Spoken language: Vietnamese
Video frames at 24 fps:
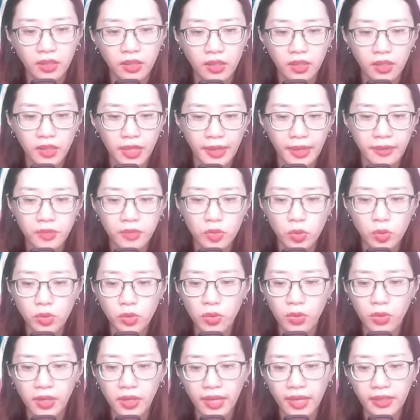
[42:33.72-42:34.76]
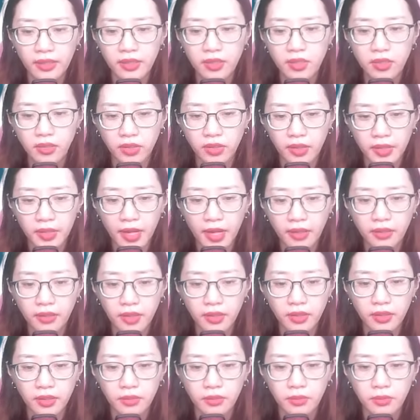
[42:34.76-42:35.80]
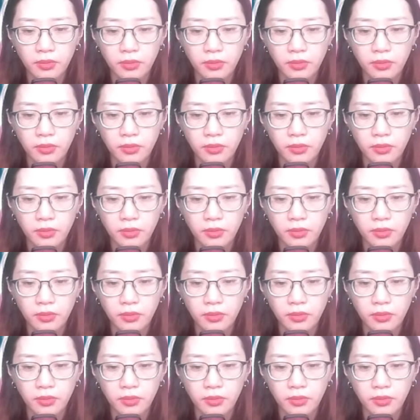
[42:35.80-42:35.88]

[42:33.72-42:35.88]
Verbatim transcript: Hư ảnh của cô gái cười đắc ý.